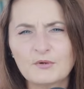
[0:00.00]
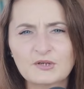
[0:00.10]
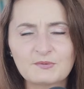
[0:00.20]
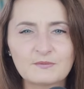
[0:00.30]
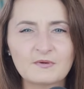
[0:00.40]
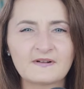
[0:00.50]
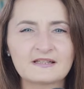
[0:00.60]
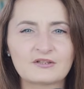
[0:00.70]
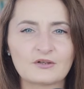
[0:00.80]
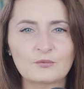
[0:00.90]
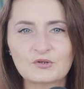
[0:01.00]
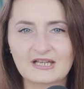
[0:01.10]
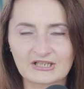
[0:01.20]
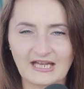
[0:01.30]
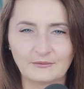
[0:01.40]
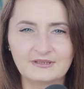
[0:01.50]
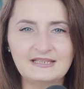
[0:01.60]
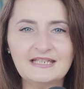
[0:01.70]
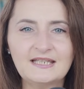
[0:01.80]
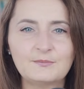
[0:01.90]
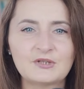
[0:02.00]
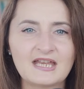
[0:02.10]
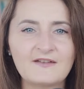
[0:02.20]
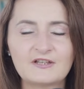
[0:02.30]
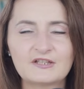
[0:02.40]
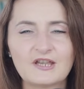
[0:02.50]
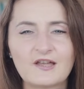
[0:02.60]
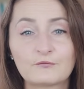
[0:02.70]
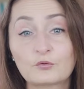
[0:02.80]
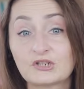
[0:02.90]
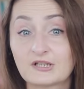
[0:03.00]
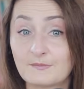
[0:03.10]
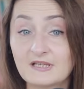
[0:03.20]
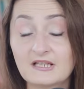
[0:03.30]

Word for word: Może przyjmować różne kształty i przejawiać się w różnych